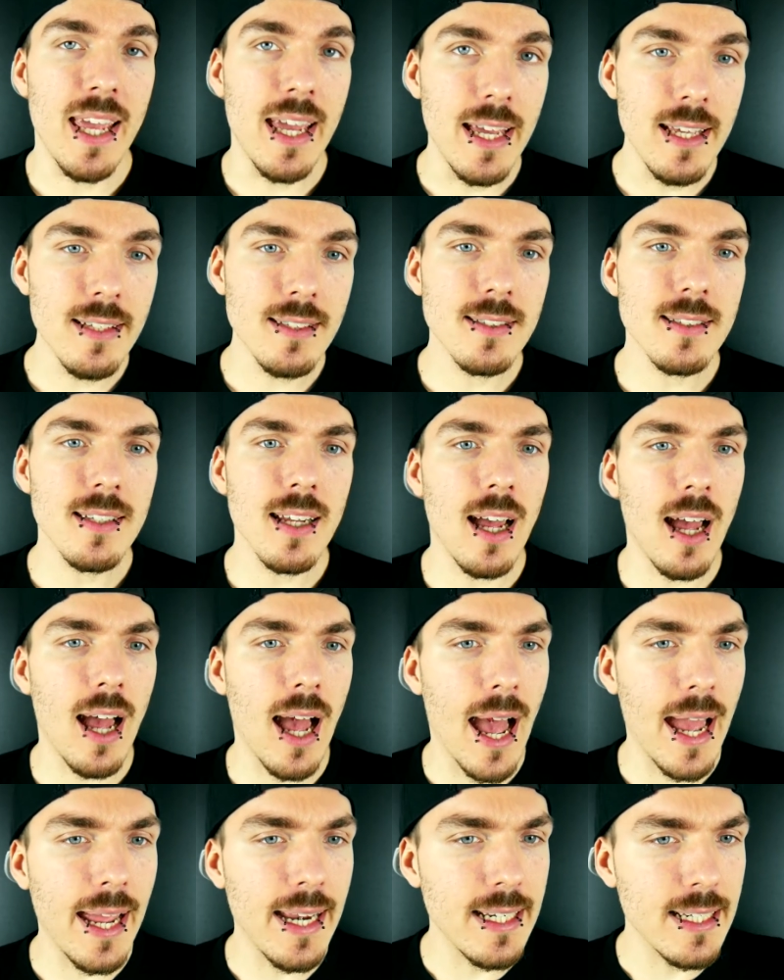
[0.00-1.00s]
Ist
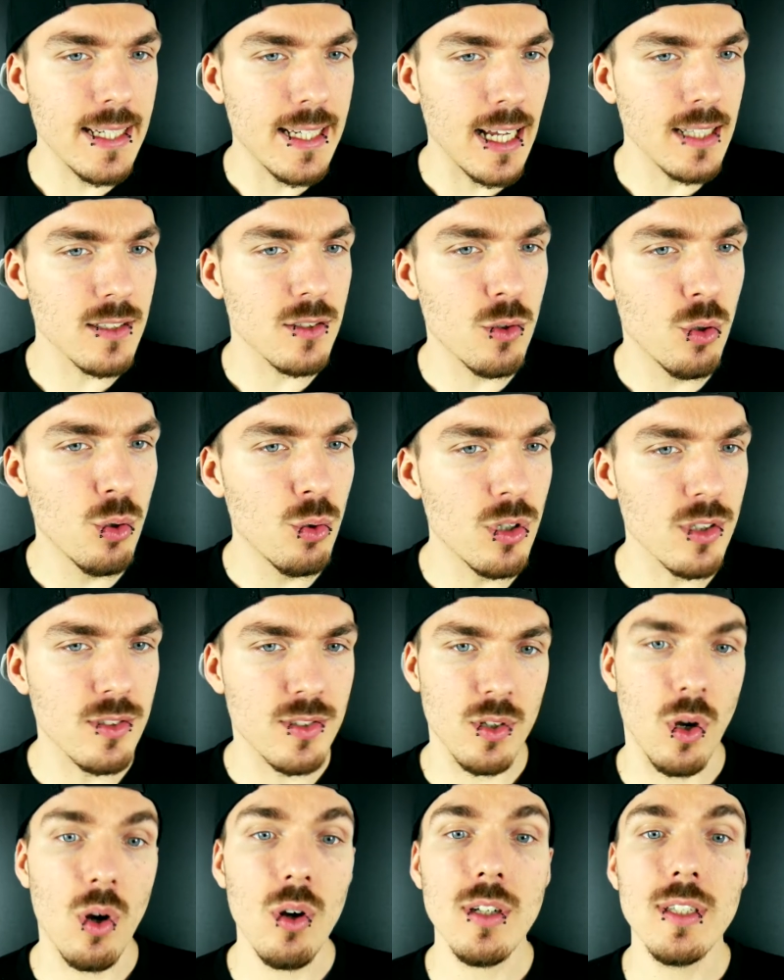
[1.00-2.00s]
ein ganz cooler
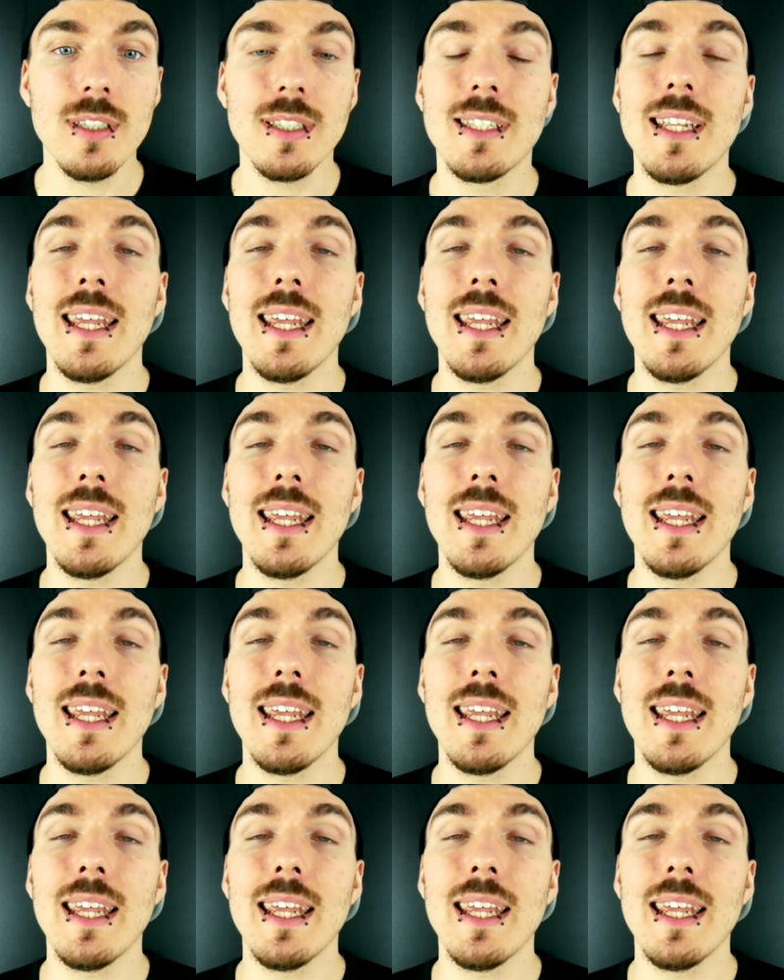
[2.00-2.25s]
Song.